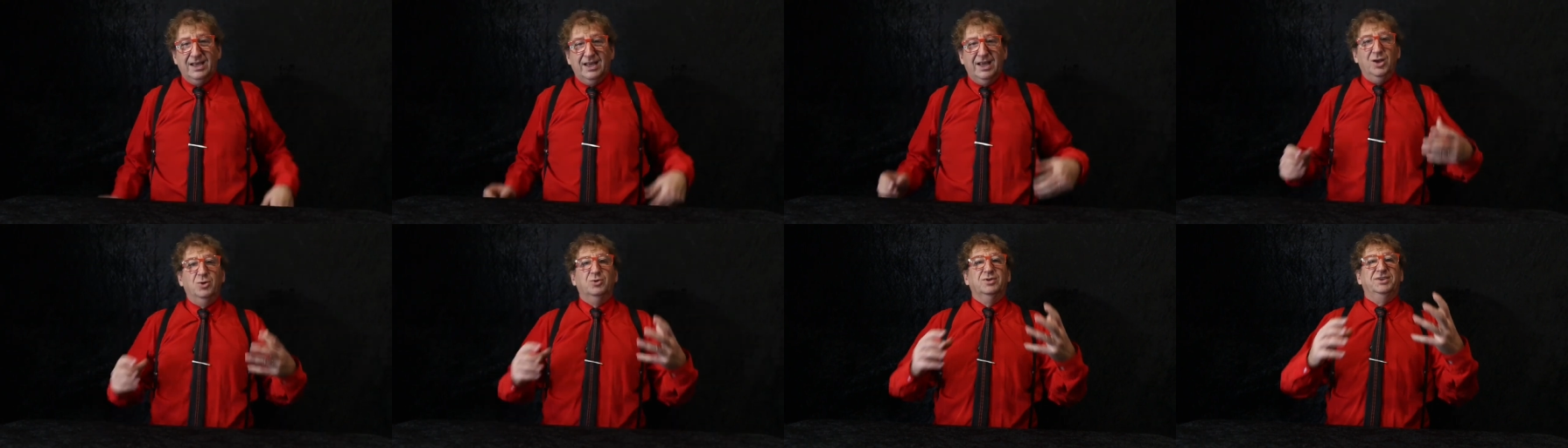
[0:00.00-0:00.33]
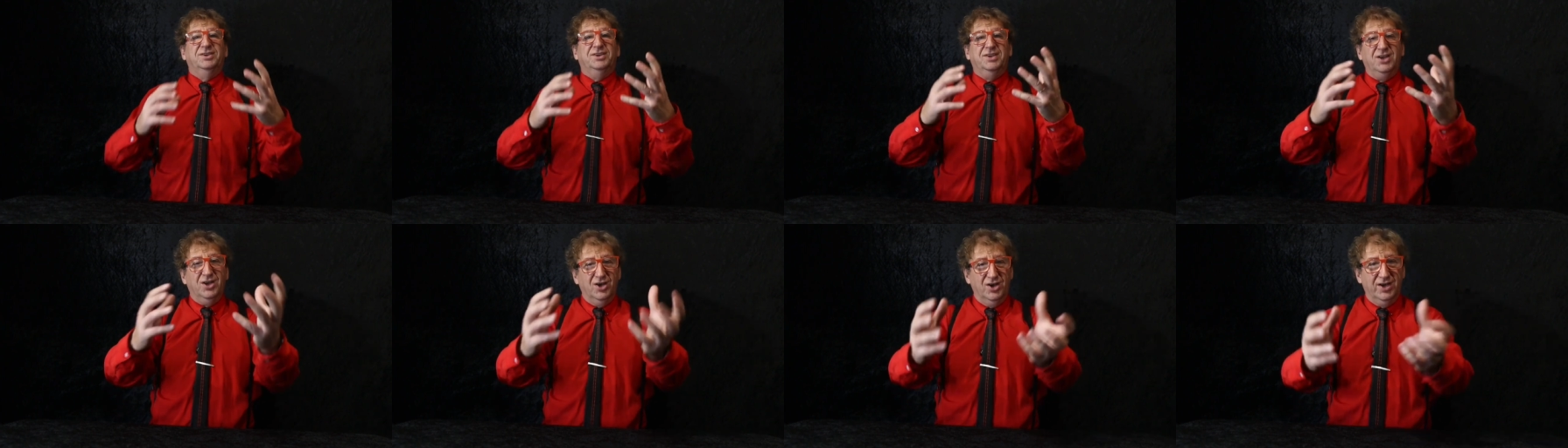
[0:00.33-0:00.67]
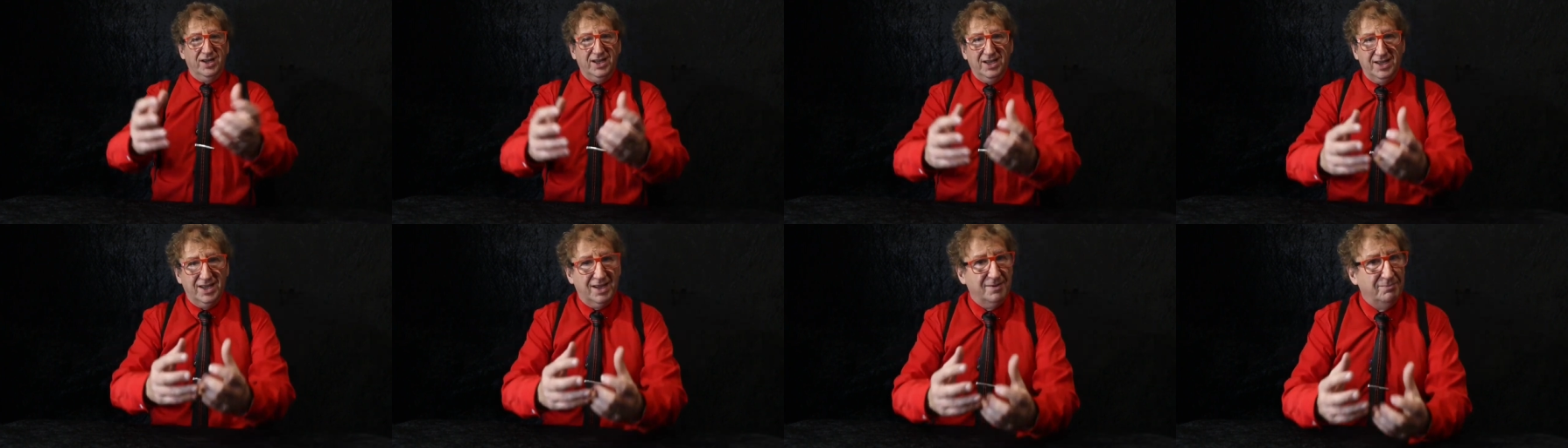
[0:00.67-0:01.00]

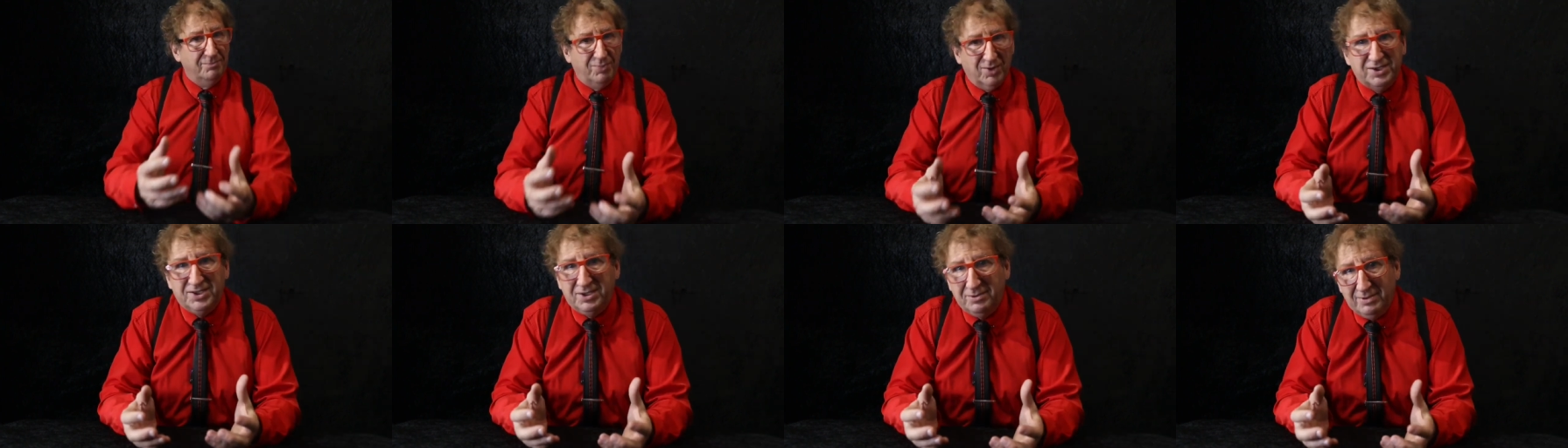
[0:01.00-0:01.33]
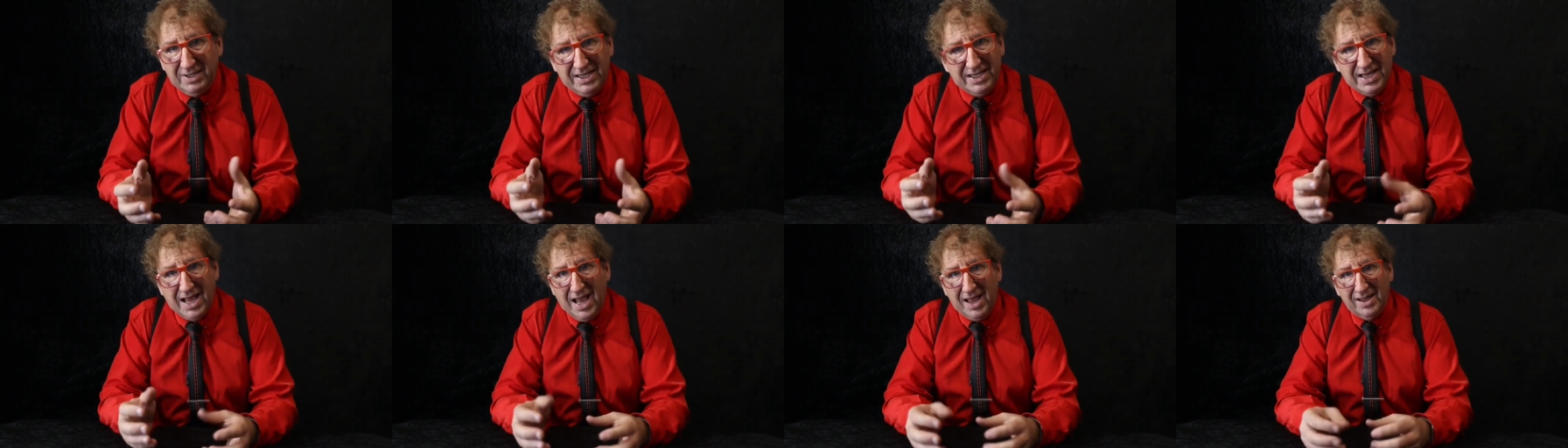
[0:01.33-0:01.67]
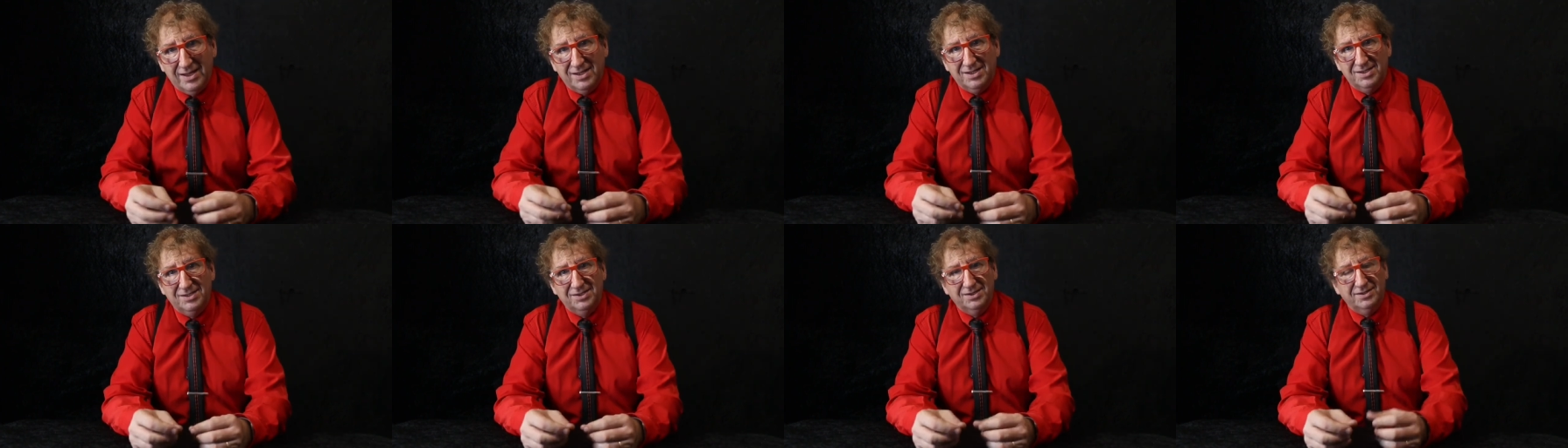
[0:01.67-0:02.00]
ilusiones de
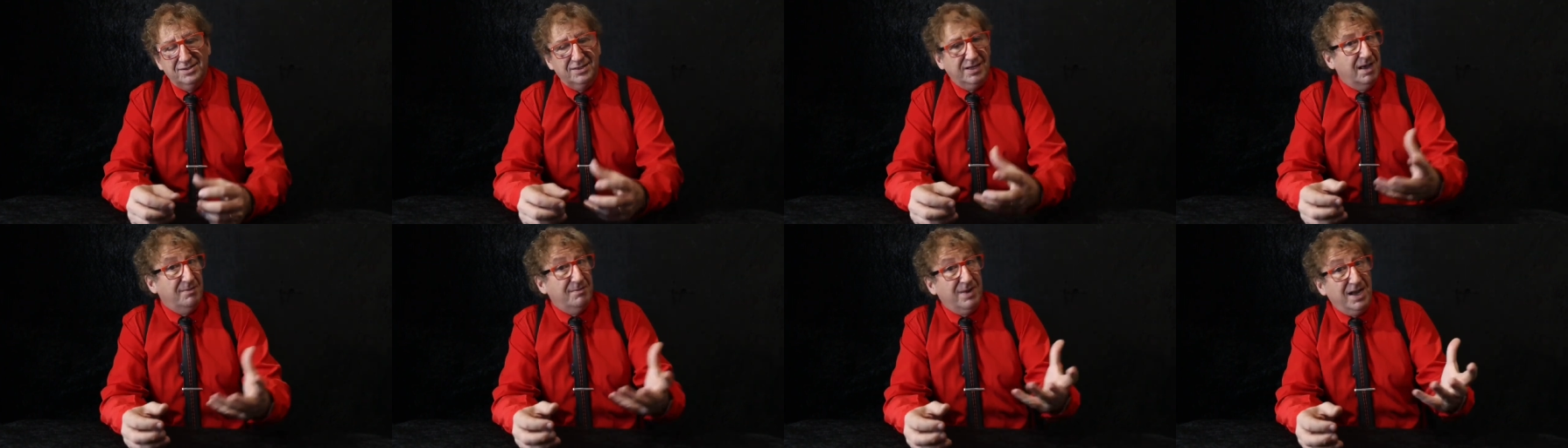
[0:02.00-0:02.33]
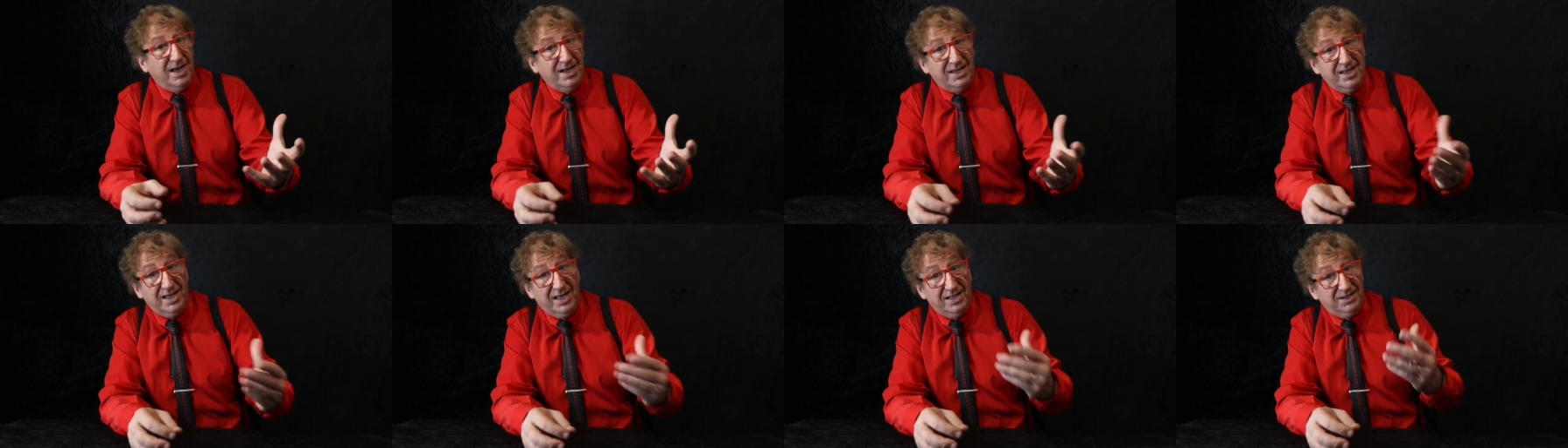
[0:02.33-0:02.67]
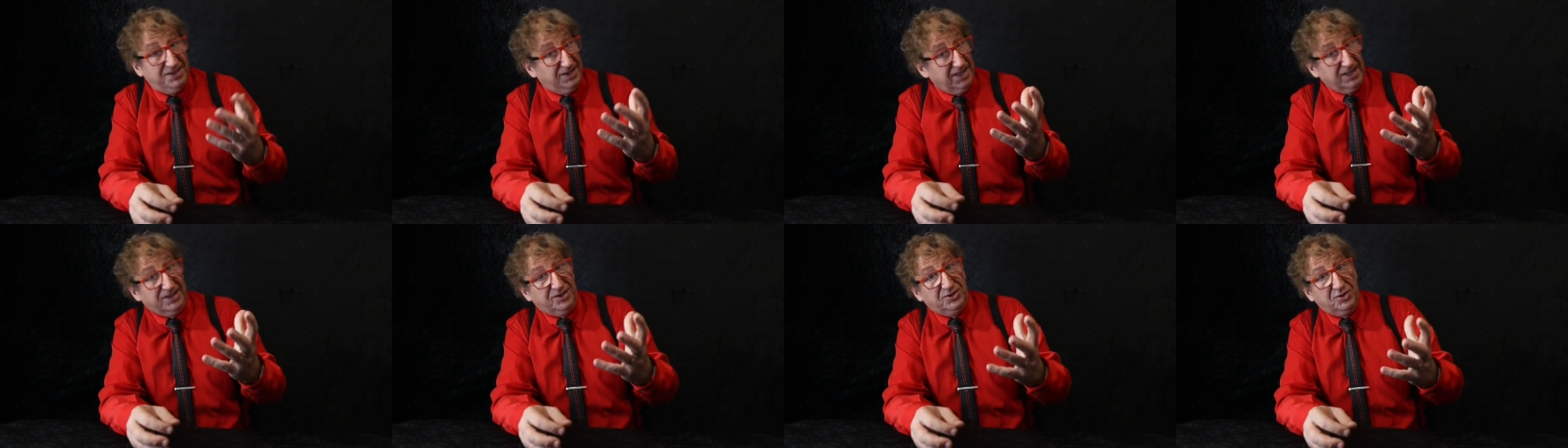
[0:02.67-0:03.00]
imposibilidades. La magia
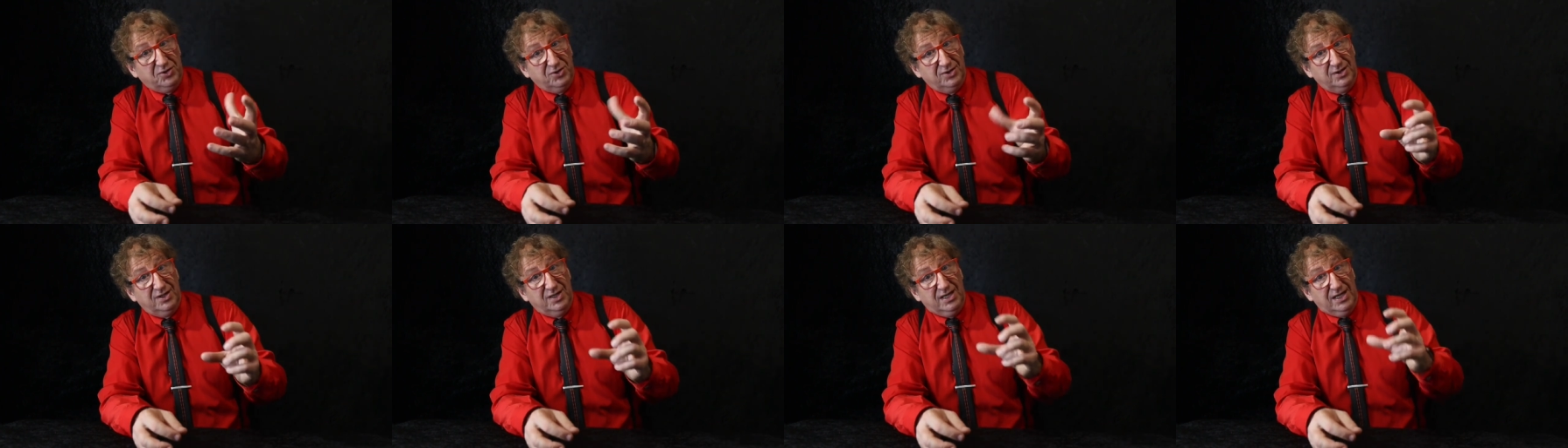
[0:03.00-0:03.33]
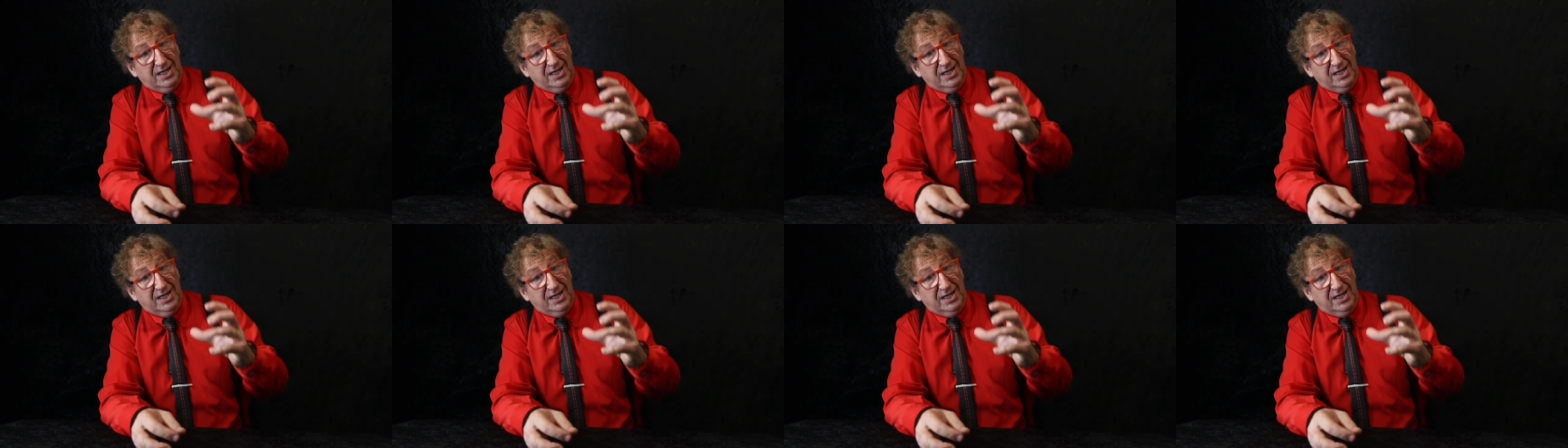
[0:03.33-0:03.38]
es eso.